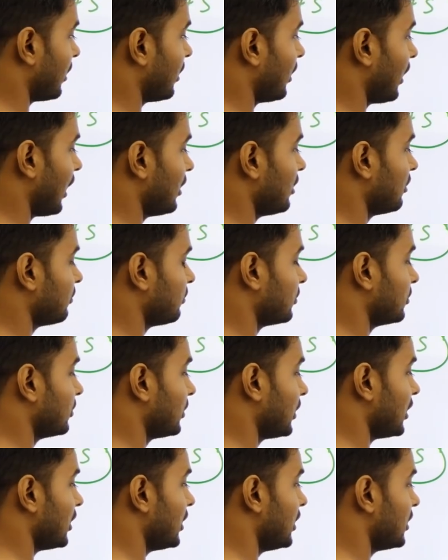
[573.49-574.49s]
नाइन
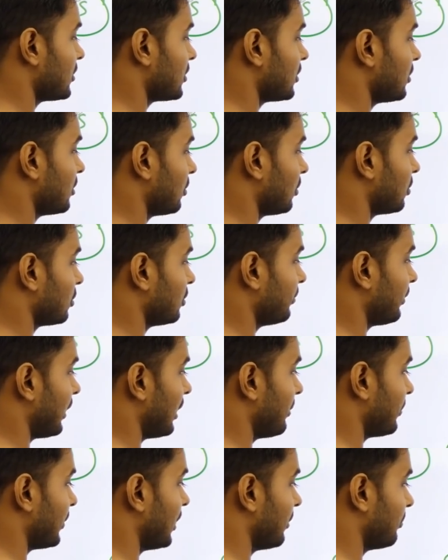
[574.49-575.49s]
फोर एट जीरो टू
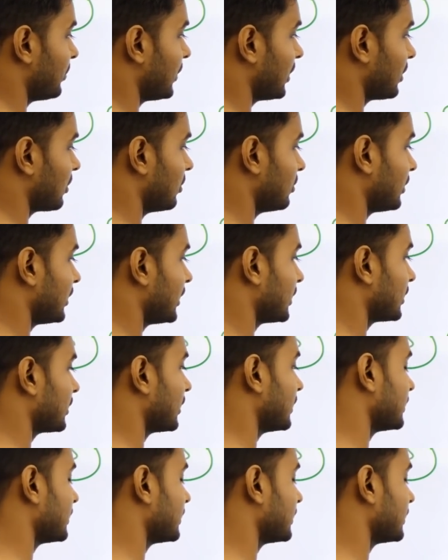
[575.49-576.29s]
फाइव पे हम पे कांटेक्ट कर